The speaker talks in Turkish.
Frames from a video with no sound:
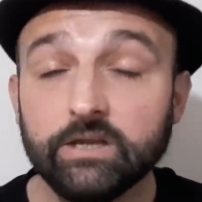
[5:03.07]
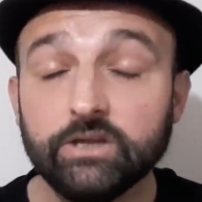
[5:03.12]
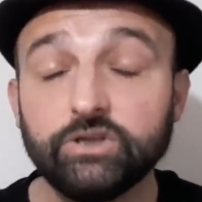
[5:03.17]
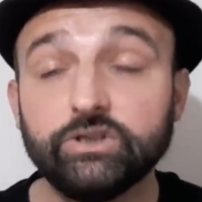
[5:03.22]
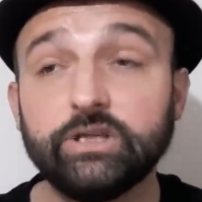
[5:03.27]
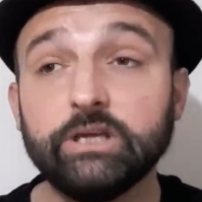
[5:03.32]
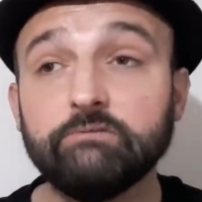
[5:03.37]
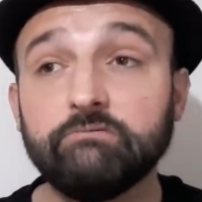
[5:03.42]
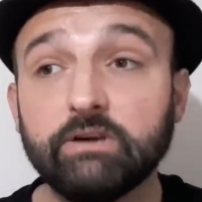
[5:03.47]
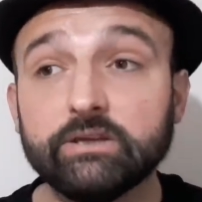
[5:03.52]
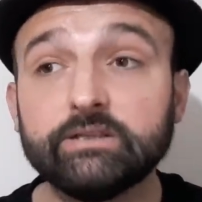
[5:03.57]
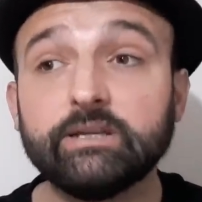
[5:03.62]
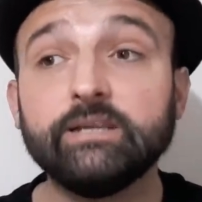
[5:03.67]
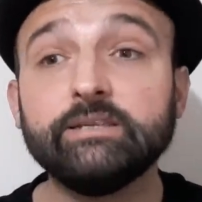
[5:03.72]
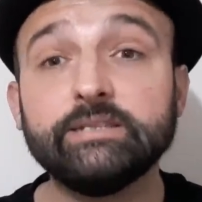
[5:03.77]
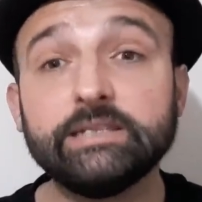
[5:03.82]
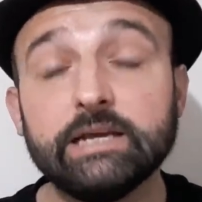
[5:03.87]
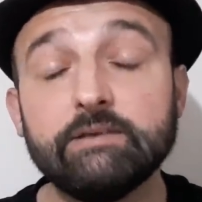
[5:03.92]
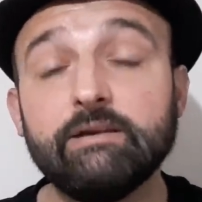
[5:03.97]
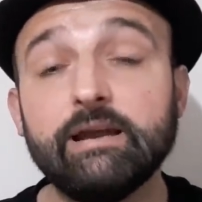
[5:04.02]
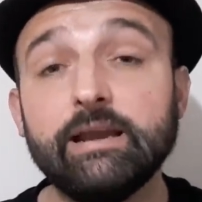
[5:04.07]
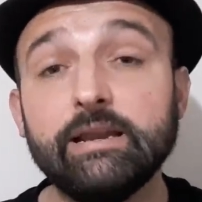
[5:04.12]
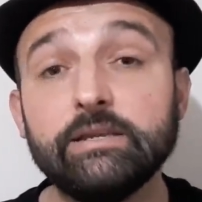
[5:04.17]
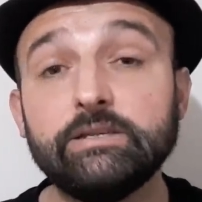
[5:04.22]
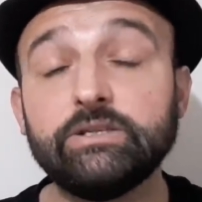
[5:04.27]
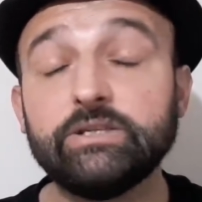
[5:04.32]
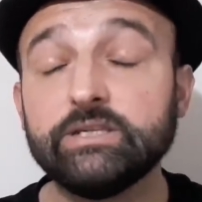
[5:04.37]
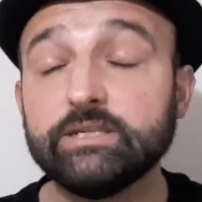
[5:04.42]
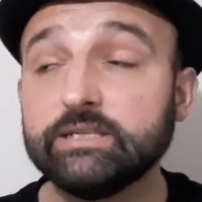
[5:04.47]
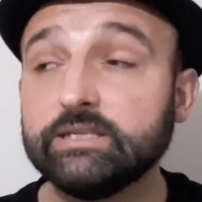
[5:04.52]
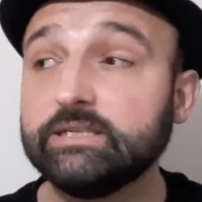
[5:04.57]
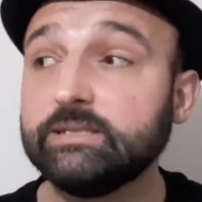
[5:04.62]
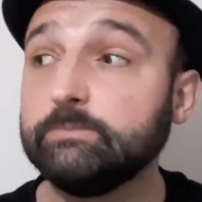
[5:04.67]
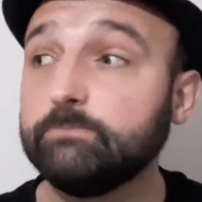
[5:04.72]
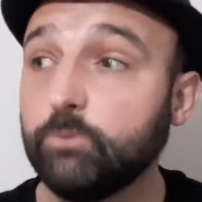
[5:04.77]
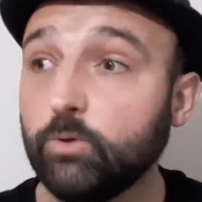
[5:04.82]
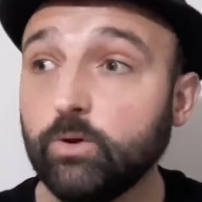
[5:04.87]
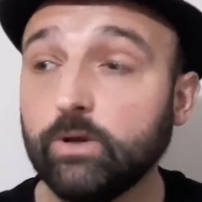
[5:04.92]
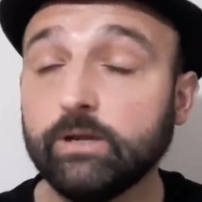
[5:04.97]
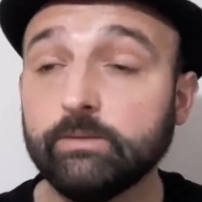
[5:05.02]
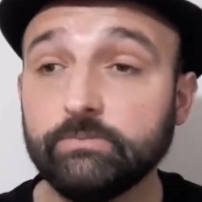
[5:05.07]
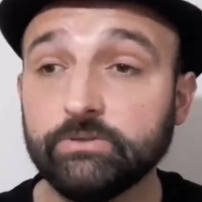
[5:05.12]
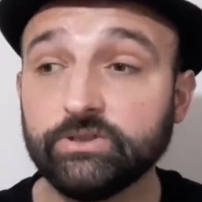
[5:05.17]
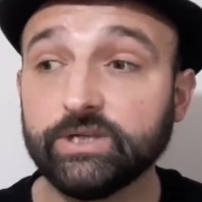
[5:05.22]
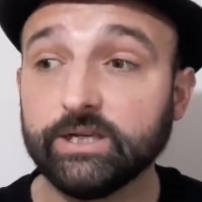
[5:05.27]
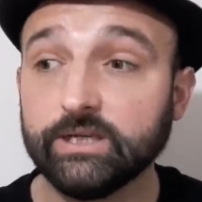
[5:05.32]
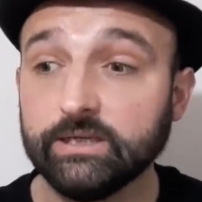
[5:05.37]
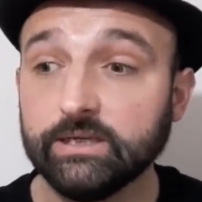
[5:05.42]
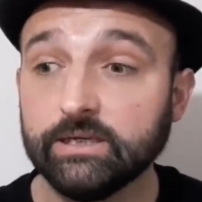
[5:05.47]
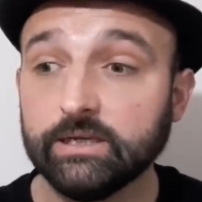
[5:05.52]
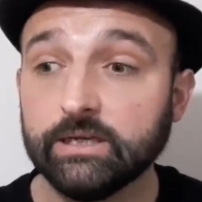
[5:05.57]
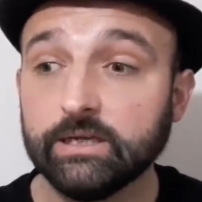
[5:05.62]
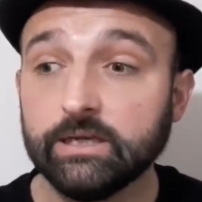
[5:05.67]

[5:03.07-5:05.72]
İşte vatanseverlik çizgisi böyle bir şey.